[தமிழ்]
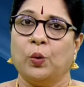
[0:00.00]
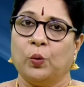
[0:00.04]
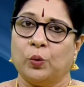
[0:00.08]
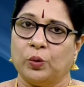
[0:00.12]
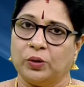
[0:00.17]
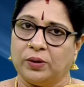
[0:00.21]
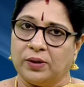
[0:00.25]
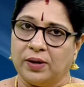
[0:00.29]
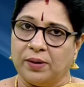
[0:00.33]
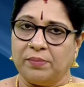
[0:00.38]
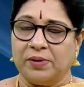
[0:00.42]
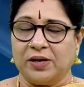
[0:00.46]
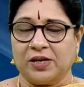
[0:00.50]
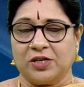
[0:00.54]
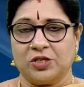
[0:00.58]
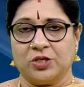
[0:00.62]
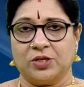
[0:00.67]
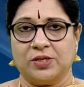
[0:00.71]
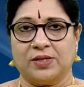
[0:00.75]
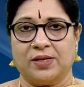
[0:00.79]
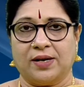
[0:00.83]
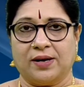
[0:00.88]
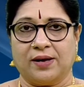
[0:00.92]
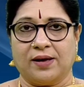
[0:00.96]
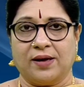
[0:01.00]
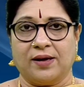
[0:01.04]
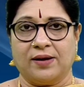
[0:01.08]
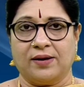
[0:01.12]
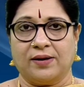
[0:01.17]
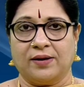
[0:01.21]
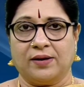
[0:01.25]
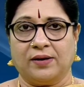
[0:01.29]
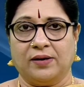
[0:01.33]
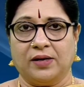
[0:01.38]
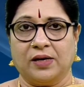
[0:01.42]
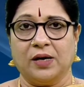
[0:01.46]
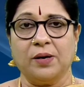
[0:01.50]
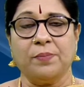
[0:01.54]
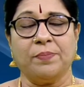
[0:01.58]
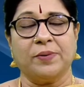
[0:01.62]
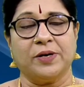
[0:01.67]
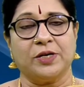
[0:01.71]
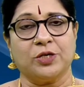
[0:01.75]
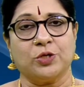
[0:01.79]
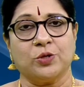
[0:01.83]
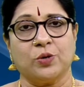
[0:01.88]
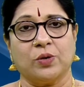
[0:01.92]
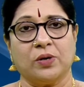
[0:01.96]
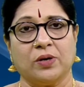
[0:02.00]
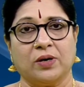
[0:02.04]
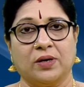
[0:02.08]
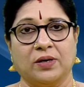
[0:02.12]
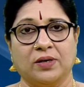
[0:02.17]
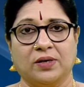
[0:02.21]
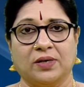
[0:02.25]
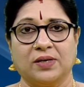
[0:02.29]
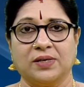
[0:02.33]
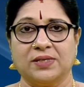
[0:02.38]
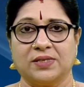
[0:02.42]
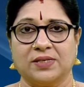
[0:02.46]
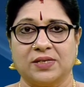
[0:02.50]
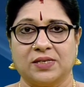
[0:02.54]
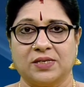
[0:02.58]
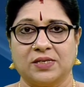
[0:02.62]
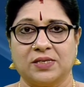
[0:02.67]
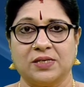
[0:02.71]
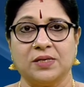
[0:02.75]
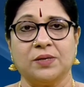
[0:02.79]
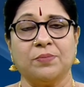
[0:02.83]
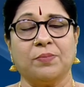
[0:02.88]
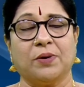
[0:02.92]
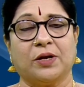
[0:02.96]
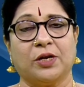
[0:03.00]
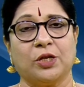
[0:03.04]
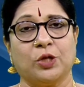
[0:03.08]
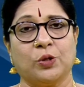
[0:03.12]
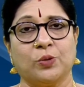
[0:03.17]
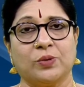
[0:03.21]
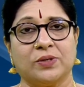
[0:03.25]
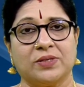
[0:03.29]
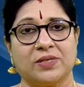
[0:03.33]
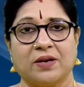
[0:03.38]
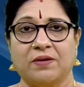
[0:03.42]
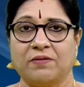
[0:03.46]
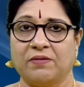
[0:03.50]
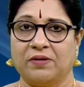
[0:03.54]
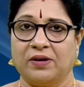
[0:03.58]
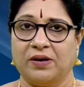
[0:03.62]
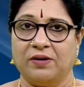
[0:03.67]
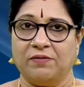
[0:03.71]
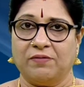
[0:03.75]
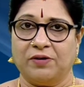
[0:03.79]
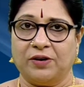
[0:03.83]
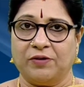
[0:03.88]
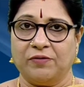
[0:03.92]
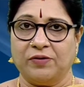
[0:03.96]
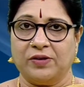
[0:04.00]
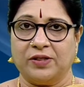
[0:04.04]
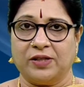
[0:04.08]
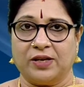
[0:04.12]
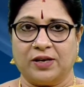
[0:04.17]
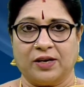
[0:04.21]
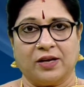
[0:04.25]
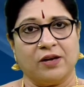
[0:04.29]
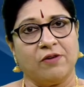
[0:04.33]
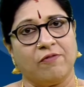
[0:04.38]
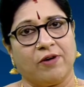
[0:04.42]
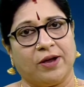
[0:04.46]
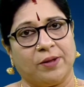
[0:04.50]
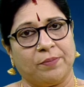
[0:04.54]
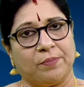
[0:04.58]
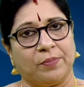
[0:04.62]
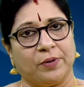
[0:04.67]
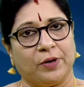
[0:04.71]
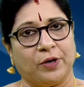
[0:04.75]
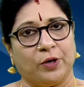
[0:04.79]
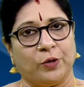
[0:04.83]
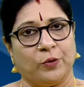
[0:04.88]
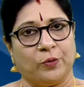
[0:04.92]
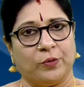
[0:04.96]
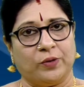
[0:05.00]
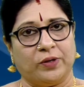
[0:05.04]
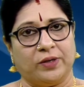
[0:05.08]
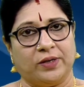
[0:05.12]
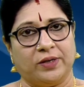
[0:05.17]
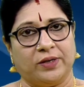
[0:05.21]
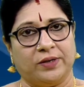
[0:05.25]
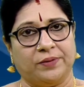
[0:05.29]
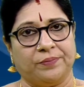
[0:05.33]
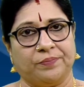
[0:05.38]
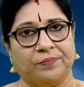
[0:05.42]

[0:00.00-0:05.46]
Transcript: உத்திரம் நட்சத்திரக்காரர்களுக்கு பெற்றோர்களுக்கு சற்று மருத்துவ செலவுகள் வருவதற்கு வாய்ப்புகள் உண்டு